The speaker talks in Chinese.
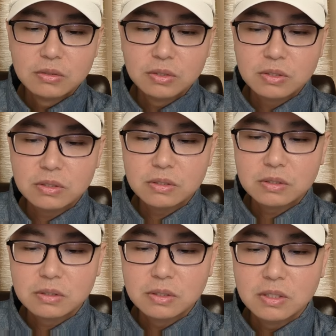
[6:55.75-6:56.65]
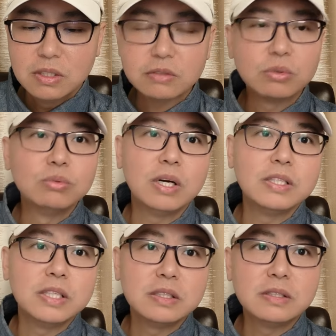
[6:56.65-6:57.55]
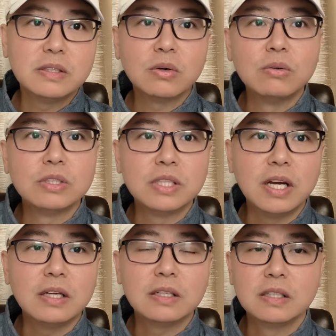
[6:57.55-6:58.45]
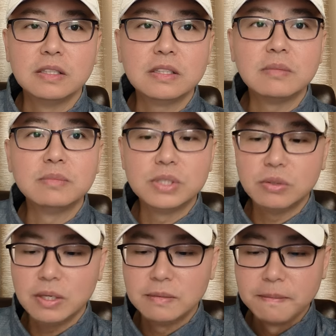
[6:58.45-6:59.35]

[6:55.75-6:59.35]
所以，那你要突然间控制它，可能他们不习惯。